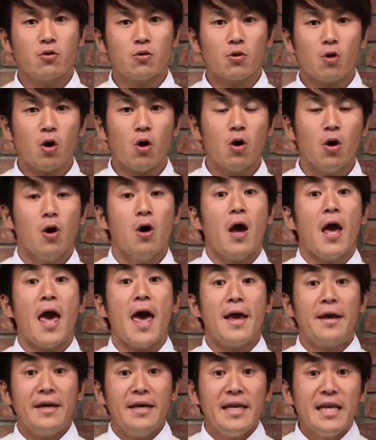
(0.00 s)
いうと、
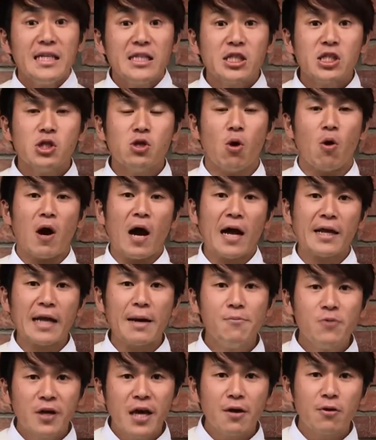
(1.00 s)
えー、意思を
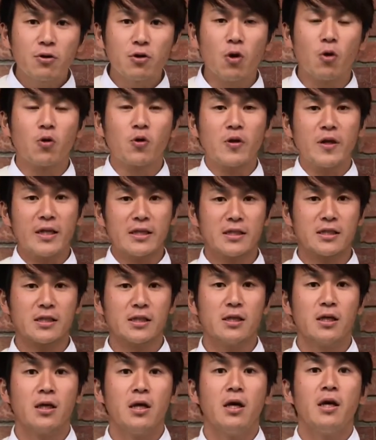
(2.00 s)
傾けるということなんです
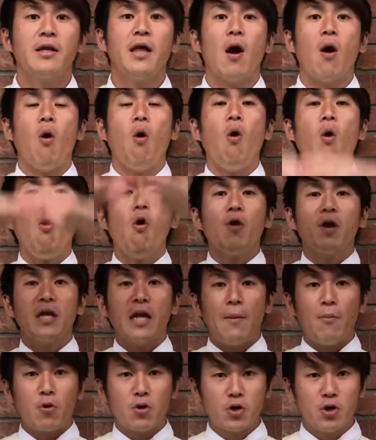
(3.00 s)
で大き
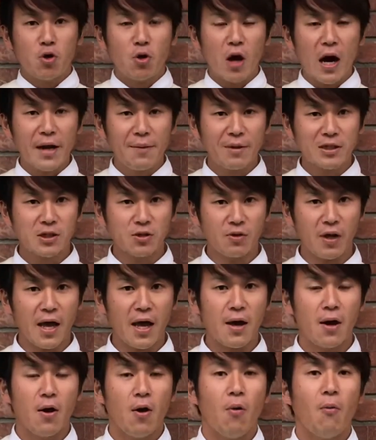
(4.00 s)
な目標がありますよね
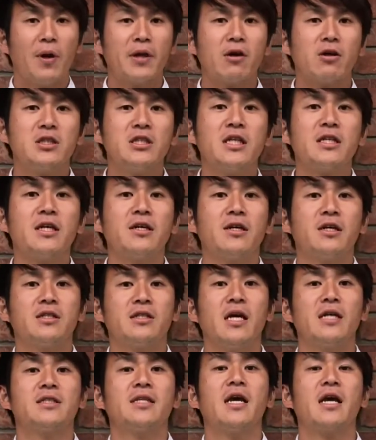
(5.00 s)
私だったらで
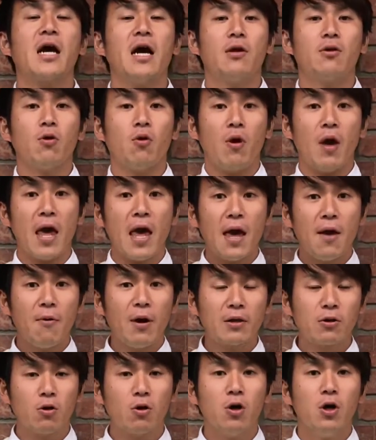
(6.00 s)
すね世界と平
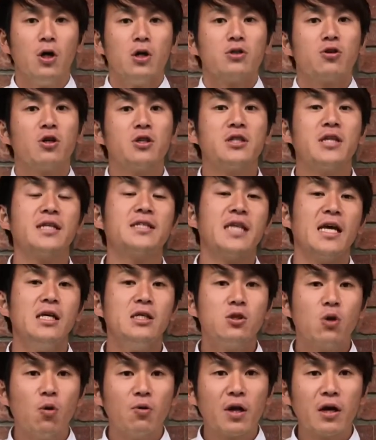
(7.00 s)
和とそして戦
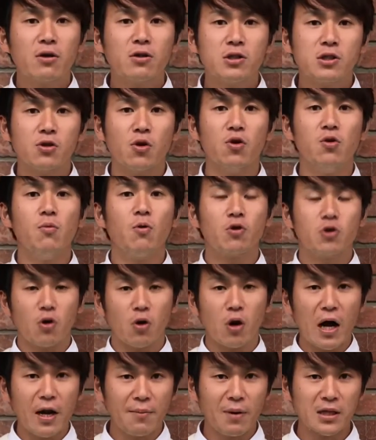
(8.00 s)
争をなくすという目
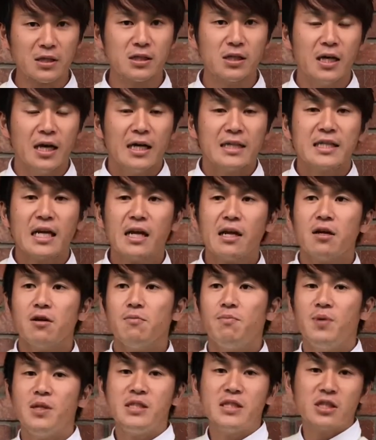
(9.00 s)
標がありますさらな
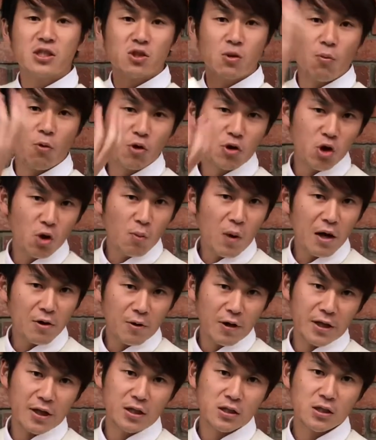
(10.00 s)
るビジネスの目標もある
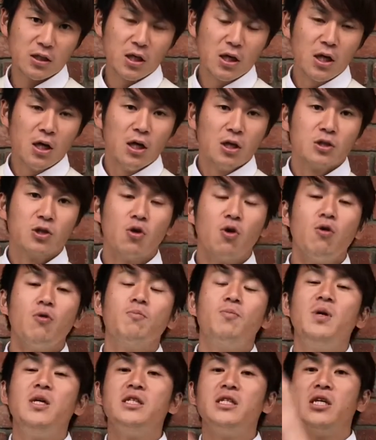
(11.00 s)
わけですその
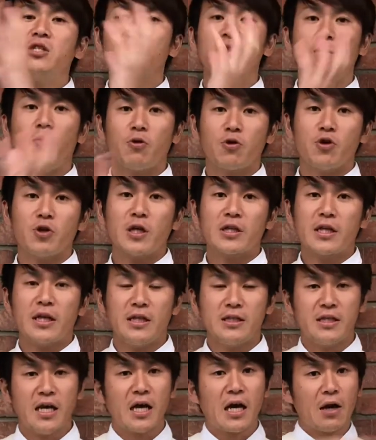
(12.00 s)
ビジネスの目標だったり
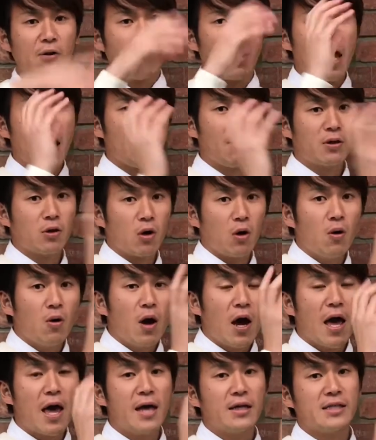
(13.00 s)
世界の平和と、
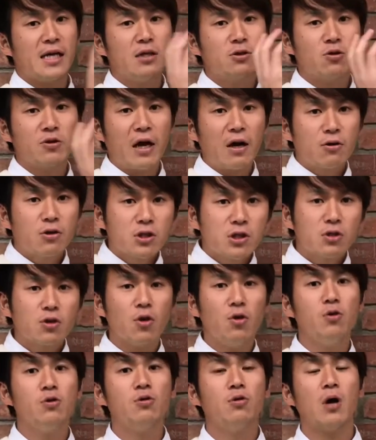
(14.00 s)
えー、戦争をなくすと
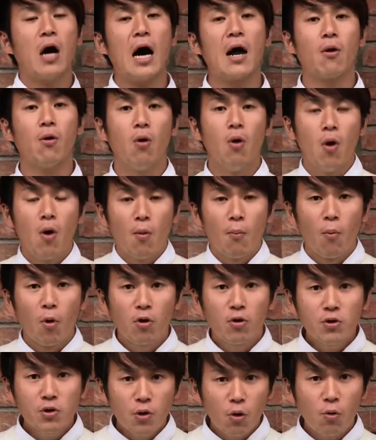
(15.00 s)
いうあの目
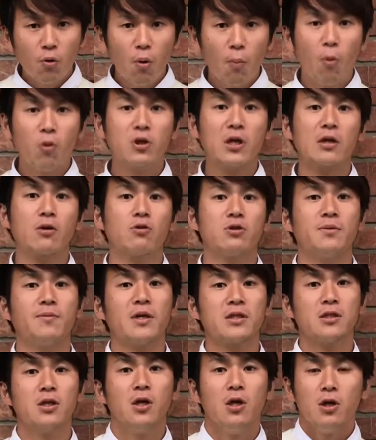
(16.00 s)
標を持ったとし
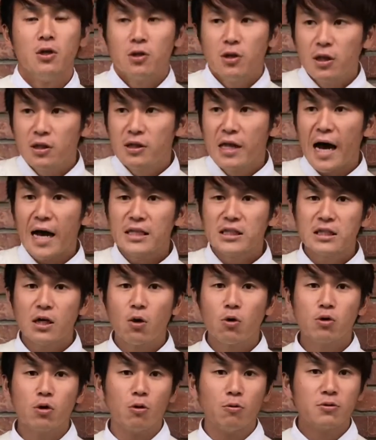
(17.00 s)
ますで大事な
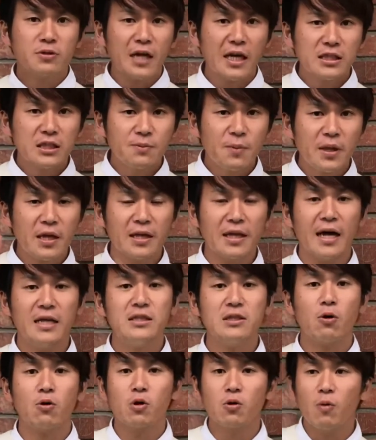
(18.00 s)
こと2つ目で大
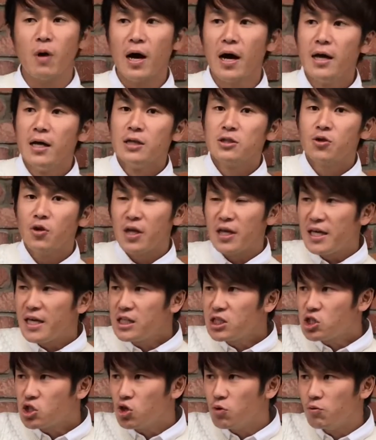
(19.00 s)
事なことはそれ意
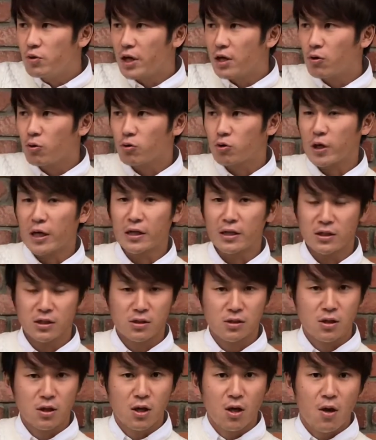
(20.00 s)
思を向けることなんで
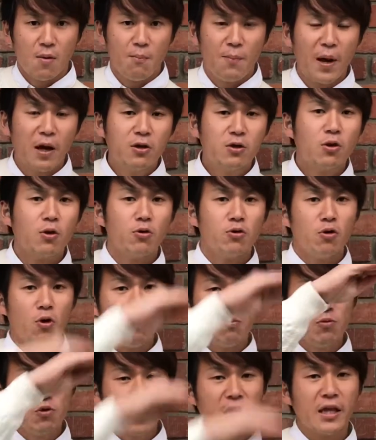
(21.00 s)
すベクトル
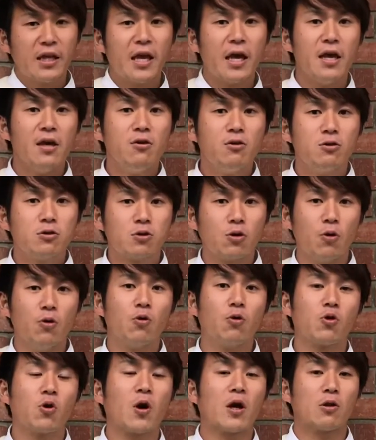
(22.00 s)
を向けていくという
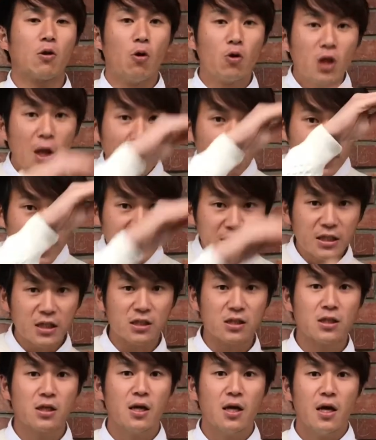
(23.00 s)
ことがとても大事で
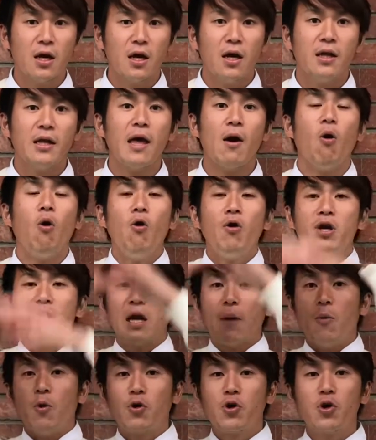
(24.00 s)
すで大き
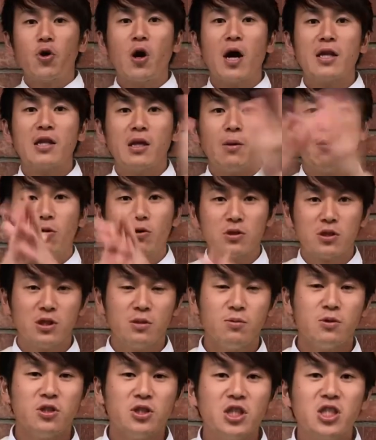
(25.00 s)
な目標があっても自
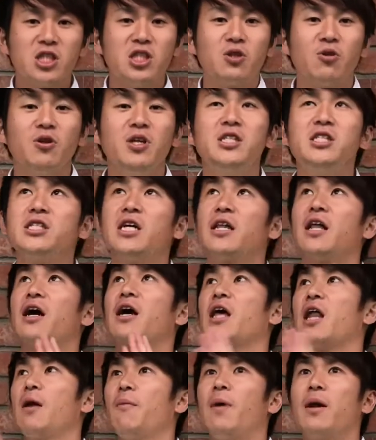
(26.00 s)
分自身の意思がな
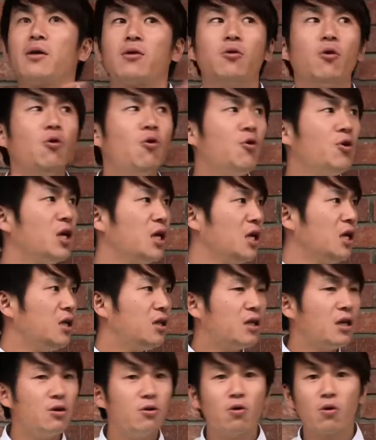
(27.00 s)
ければどこに行っ
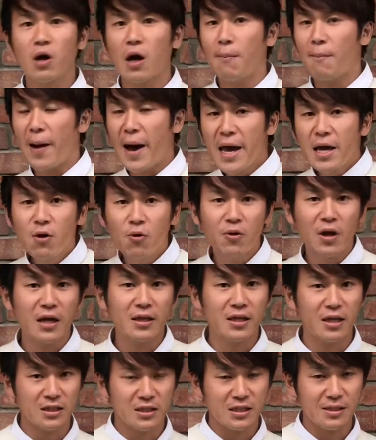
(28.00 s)
てるのか迷子になっ
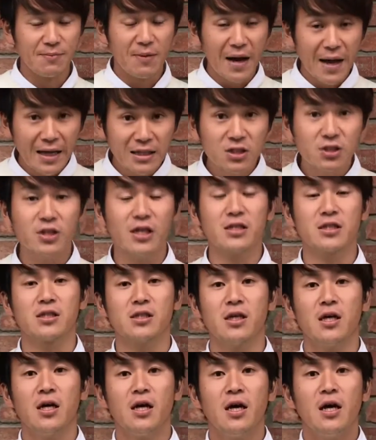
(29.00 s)
てしまいやすいです
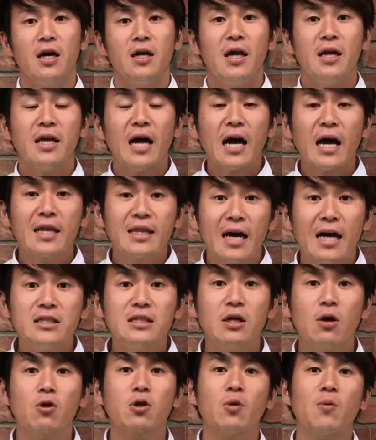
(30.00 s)
でだから大
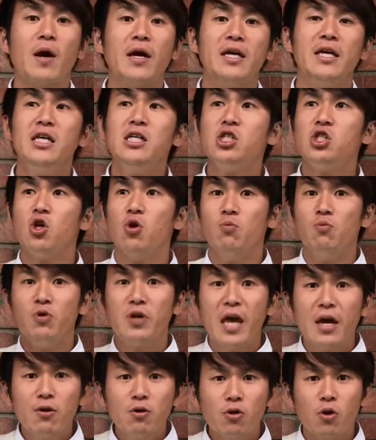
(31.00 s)
事なことは意思を向
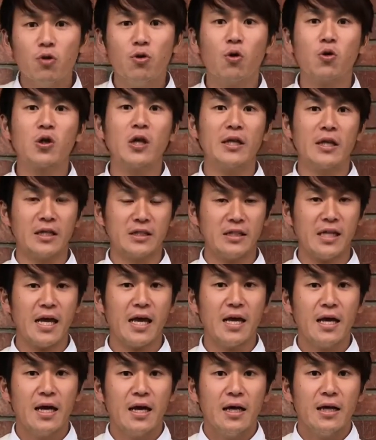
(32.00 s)
けるということなんです
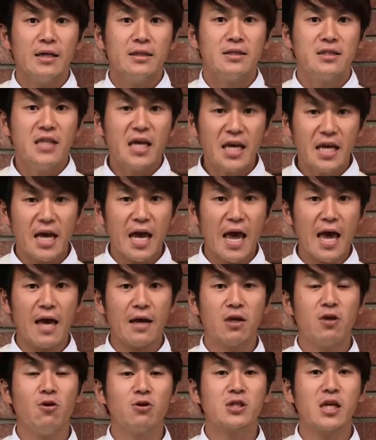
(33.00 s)
ね是非、
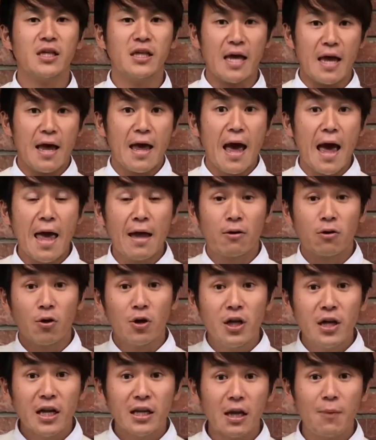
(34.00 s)
えー、気をつけて、えー、
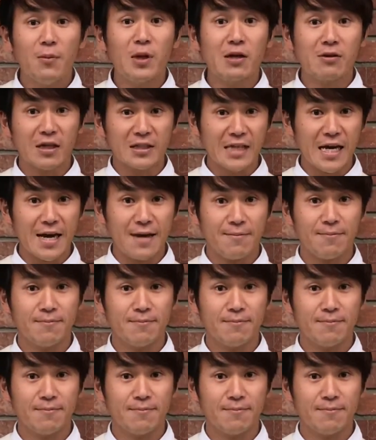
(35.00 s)
取り入れてみてください